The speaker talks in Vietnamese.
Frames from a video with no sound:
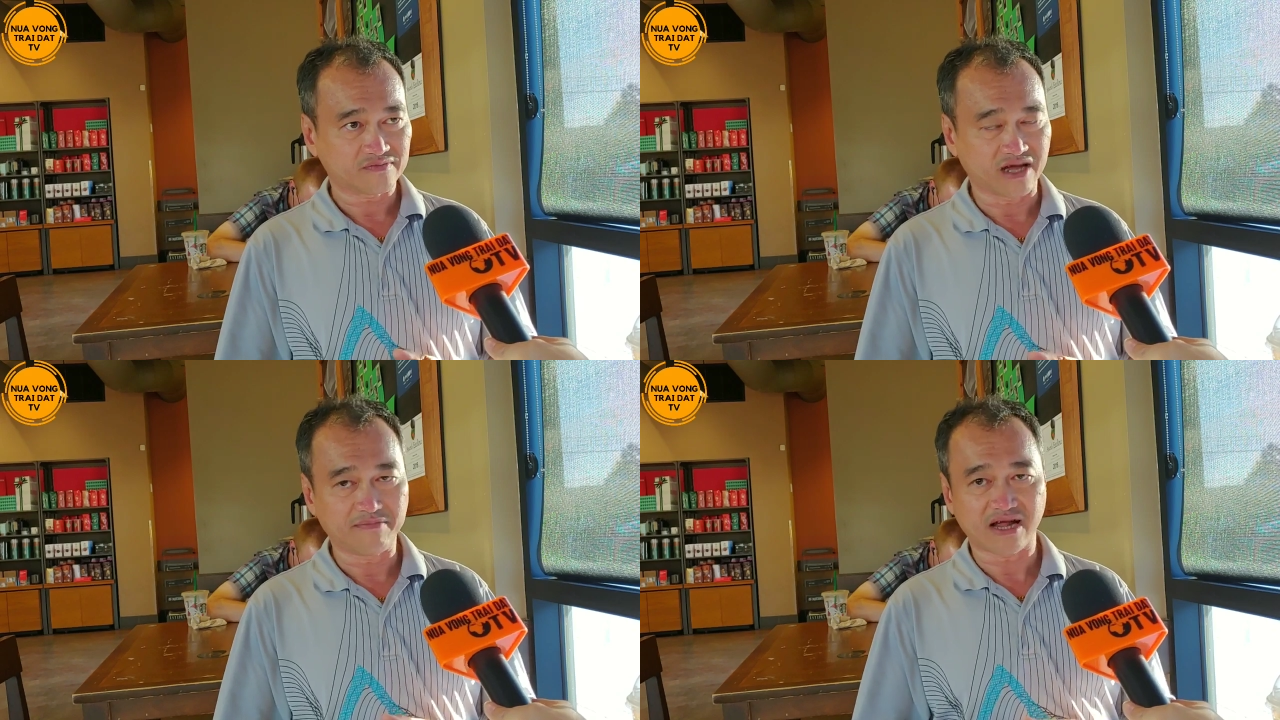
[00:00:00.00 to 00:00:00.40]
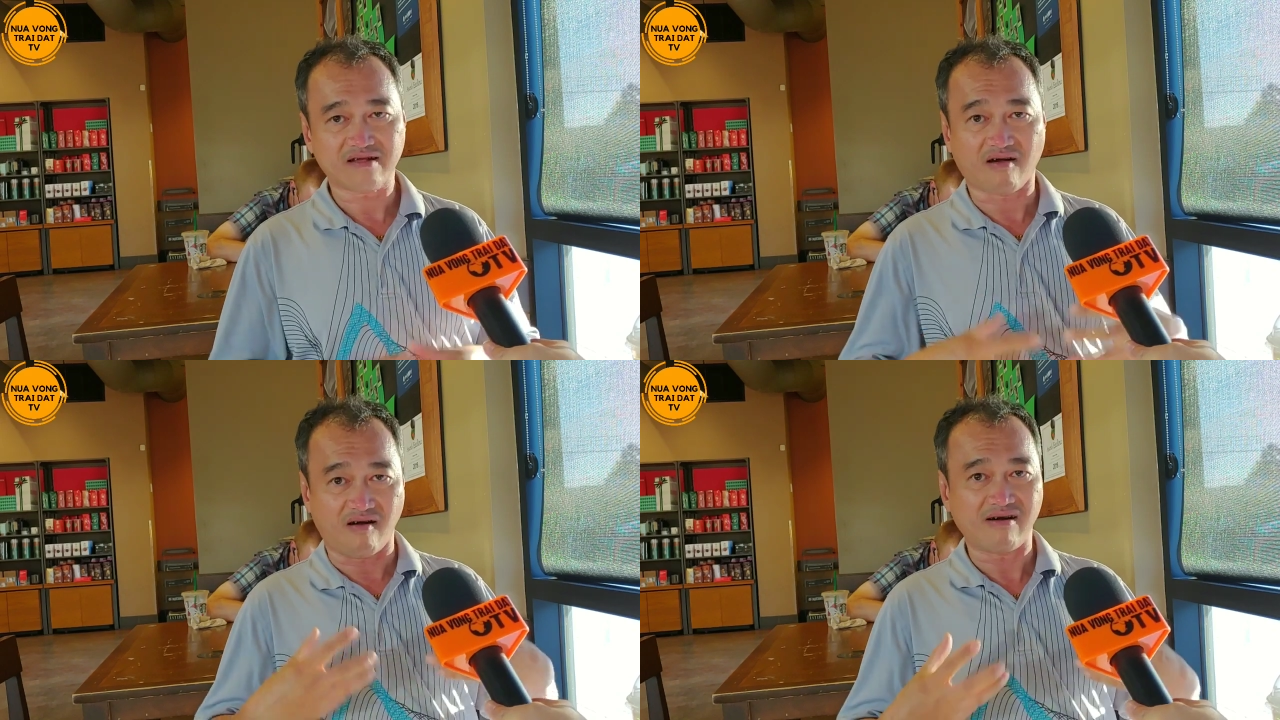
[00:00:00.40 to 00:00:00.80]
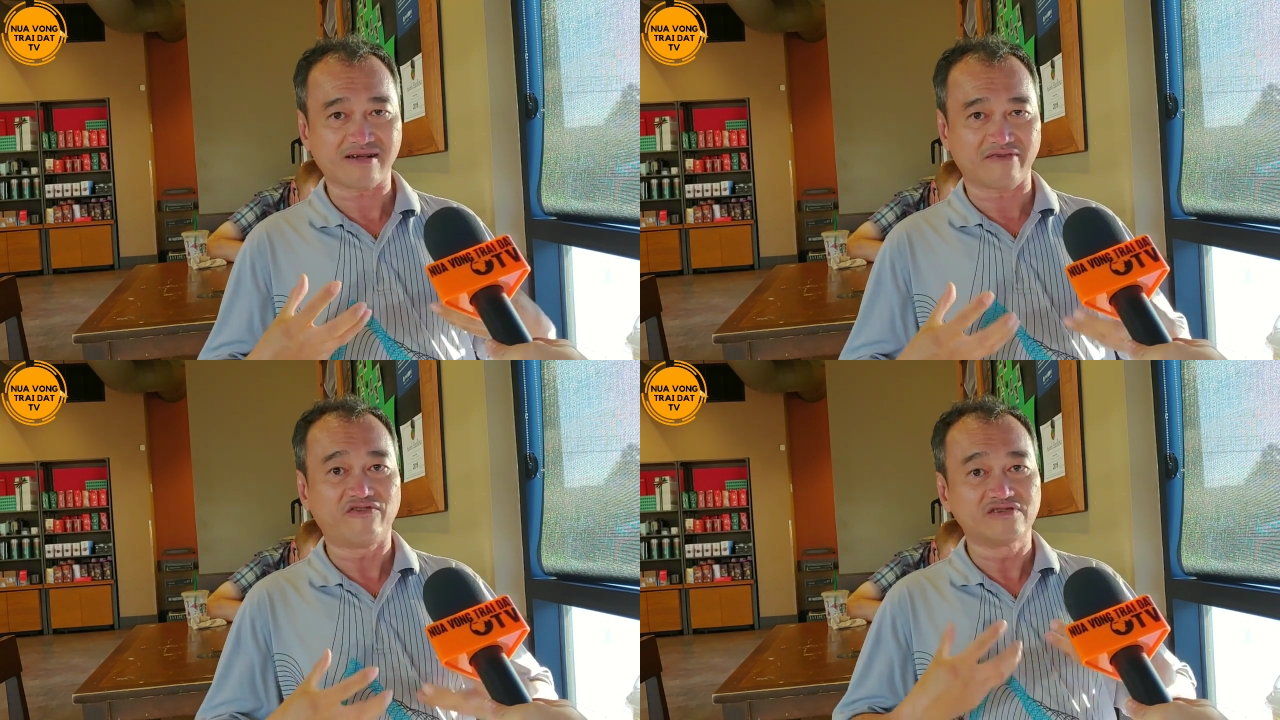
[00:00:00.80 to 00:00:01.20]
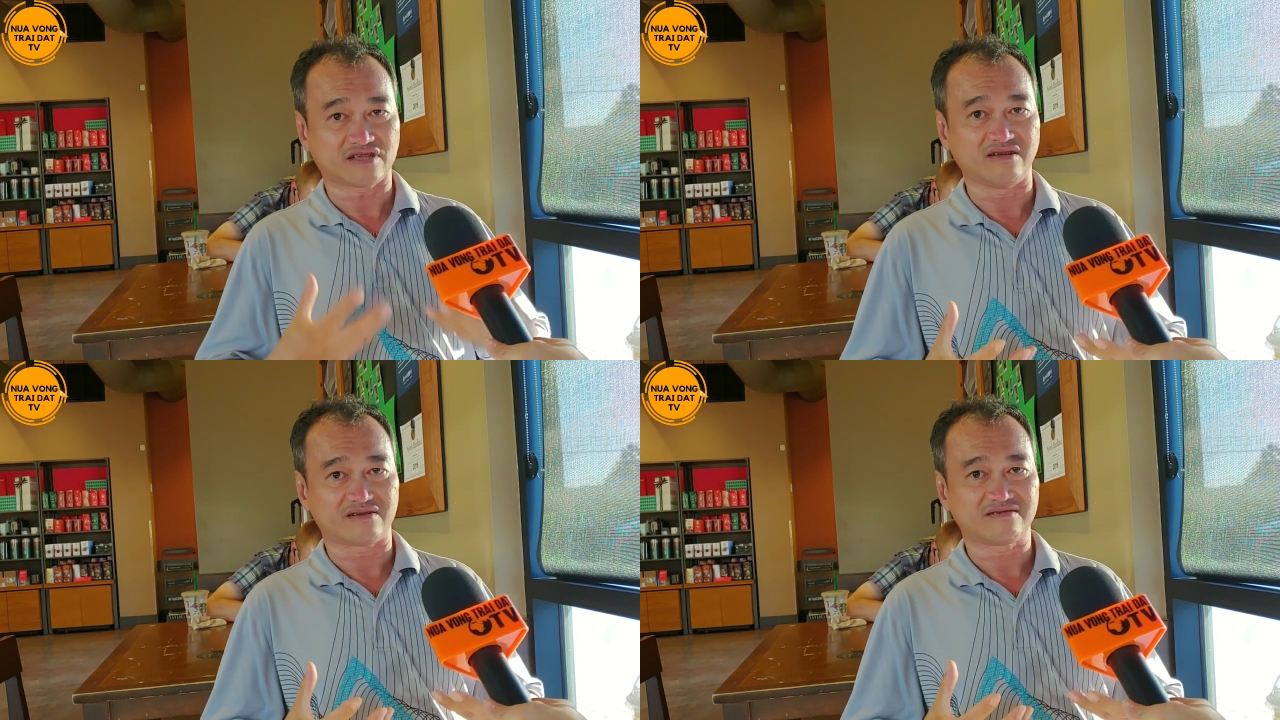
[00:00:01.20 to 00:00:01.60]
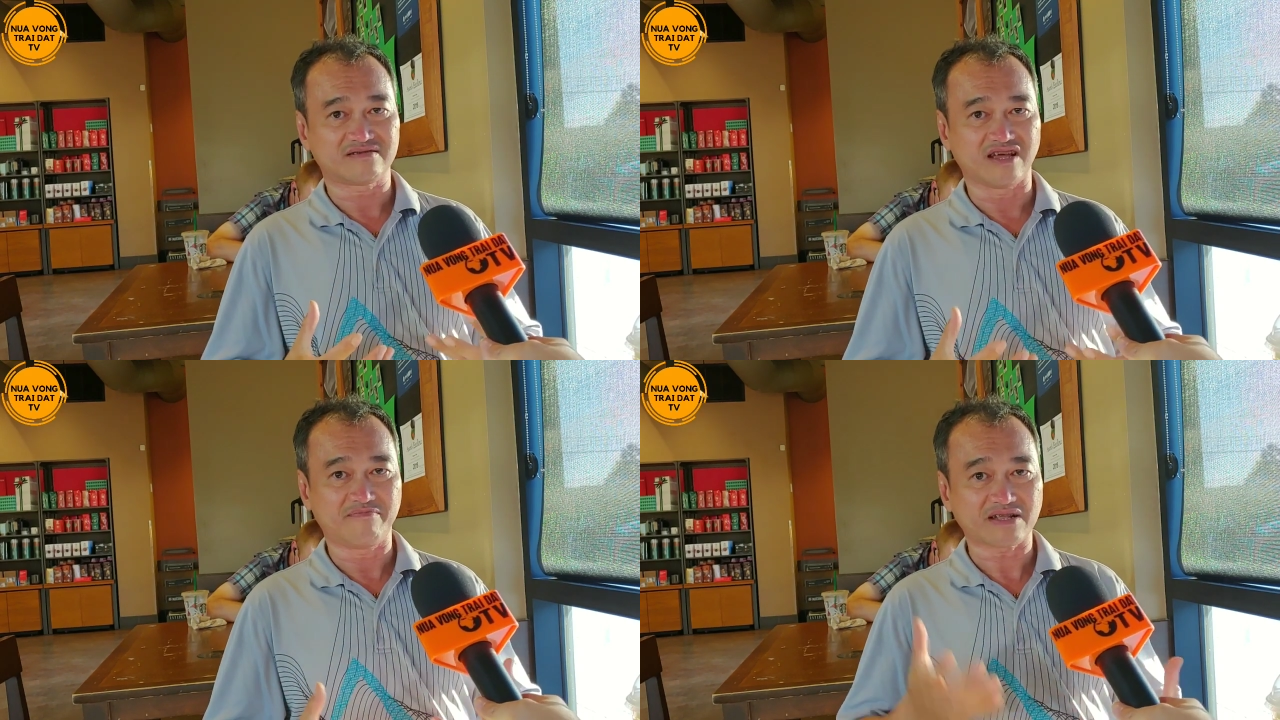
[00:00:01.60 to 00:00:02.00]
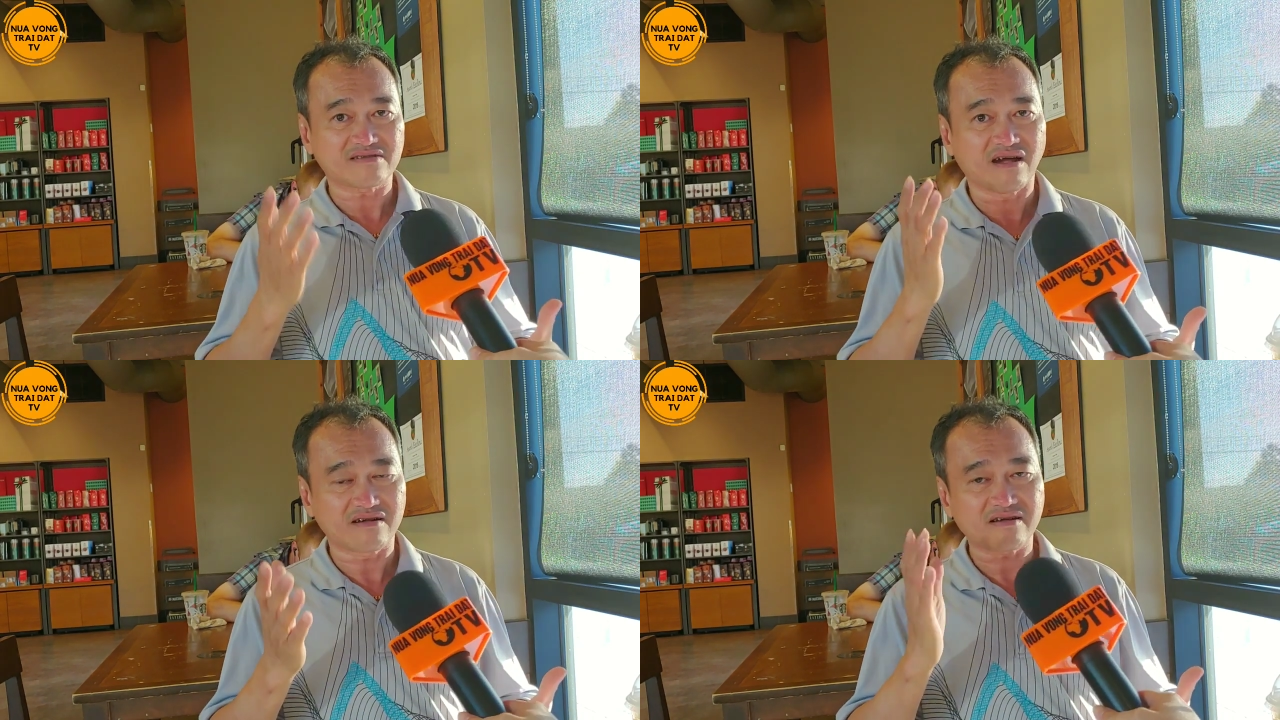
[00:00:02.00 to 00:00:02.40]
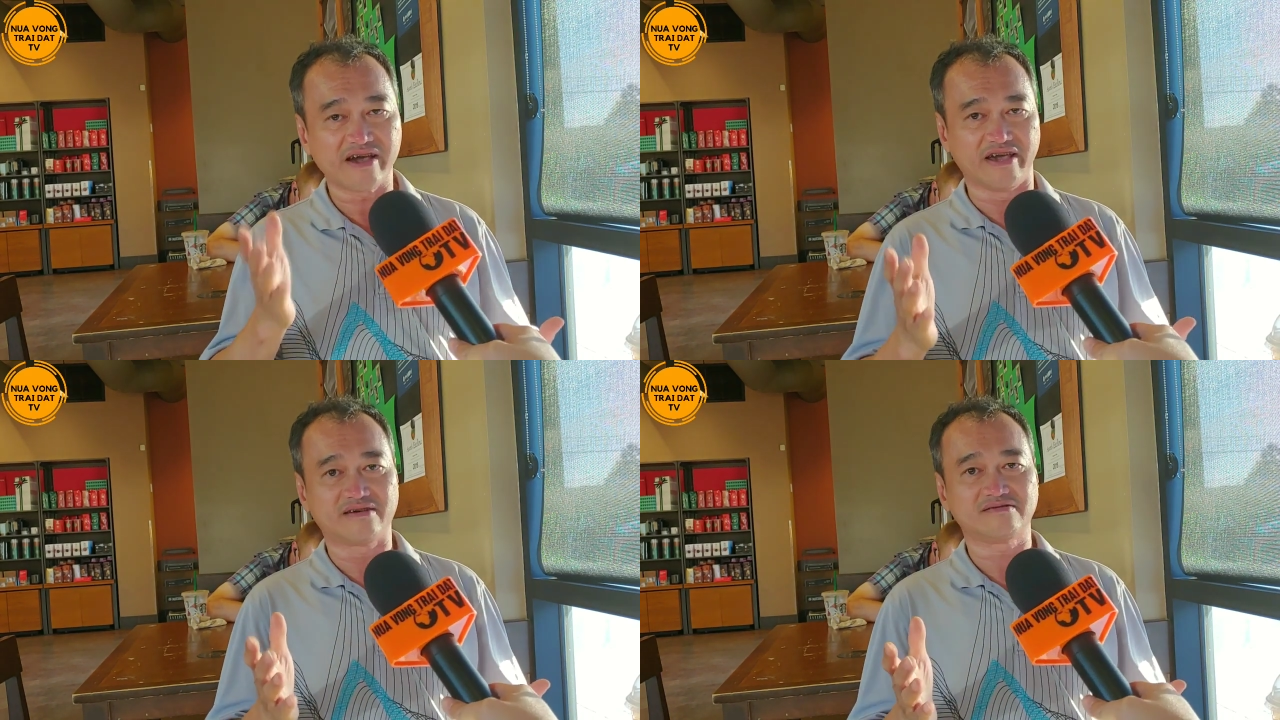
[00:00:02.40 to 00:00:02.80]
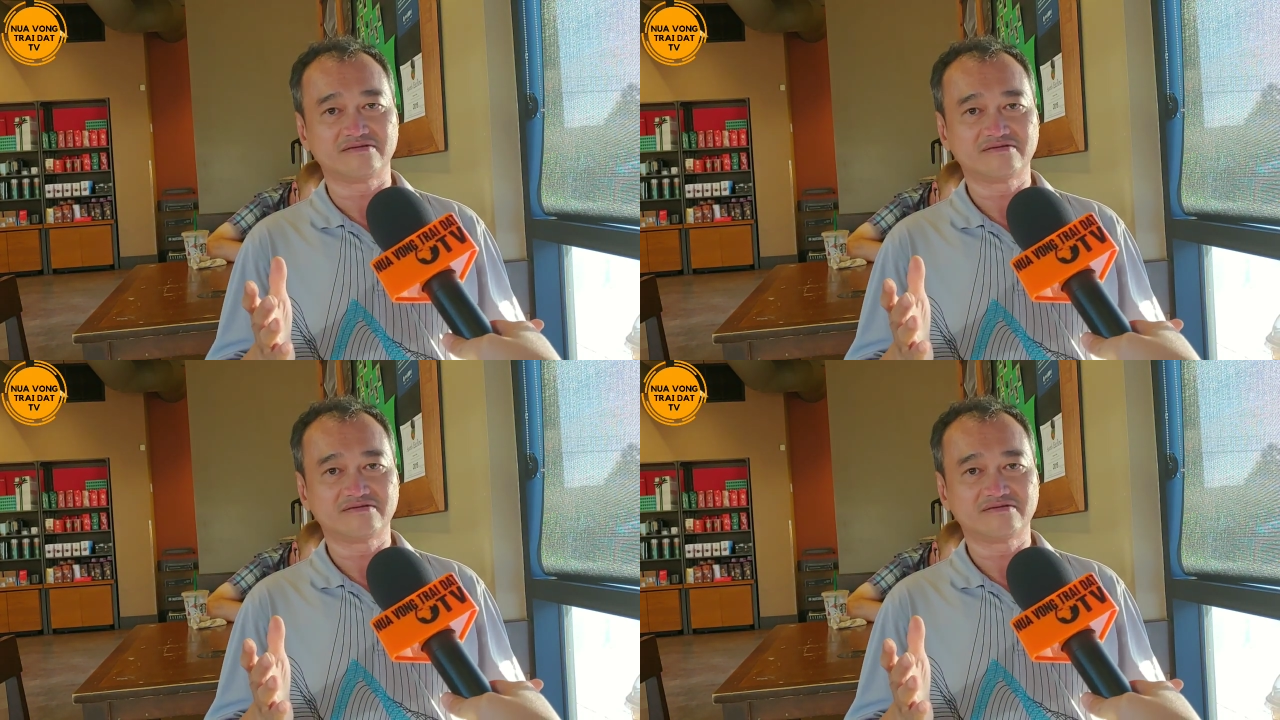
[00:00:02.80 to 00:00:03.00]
để mà có cái phương tiện để mà thực hiện